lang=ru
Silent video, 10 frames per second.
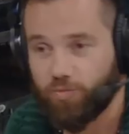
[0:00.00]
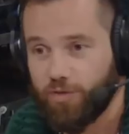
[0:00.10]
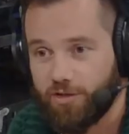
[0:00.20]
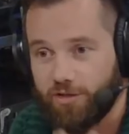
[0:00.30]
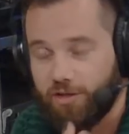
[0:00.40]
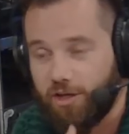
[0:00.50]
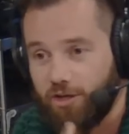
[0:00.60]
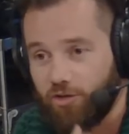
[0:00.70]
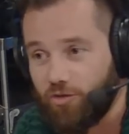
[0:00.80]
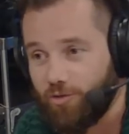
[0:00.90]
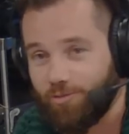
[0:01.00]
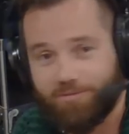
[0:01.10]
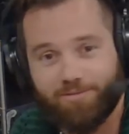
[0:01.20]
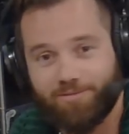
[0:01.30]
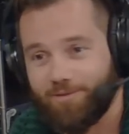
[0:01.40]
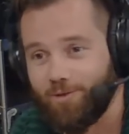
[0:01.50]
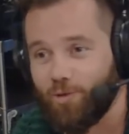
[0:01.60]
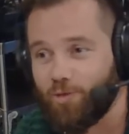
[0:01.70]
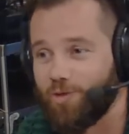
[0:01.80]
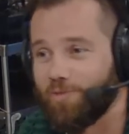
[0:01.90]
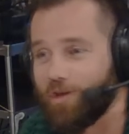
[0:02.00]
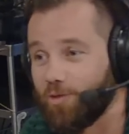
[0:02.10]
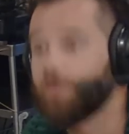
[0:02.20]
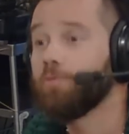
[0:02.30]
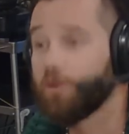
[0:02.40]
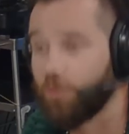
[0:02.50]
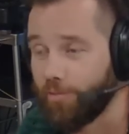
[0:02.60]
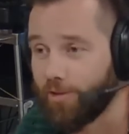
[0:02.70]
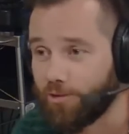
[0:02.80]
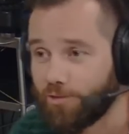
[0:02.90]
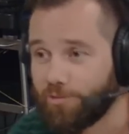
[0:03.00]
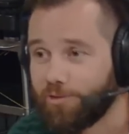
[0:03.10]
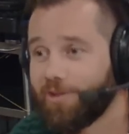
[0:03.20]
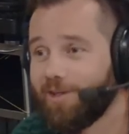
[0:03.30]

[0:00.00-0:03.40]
ну шимпанзе это такие на, на людей похожи. На бельмондо похожи.